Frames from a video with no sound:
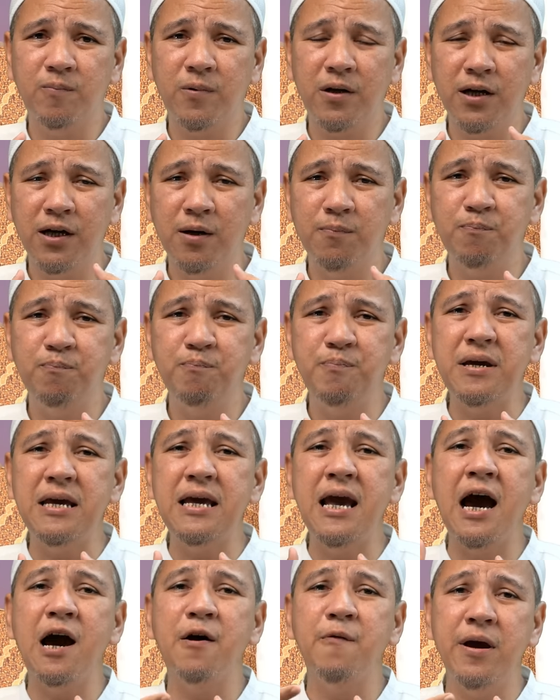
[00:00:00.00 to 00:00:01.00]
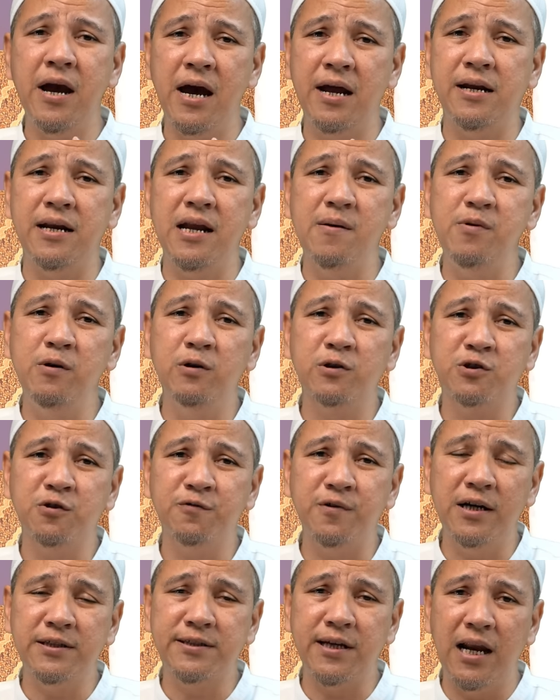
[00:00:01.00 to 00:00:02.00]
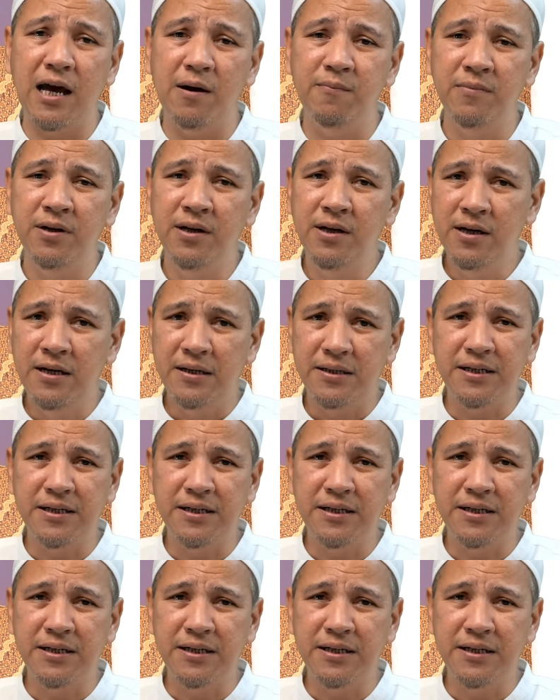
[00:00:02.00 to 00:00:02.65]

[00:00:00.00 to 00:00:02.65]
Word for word: kepiawaian Nabi Yusuf alaihissalam di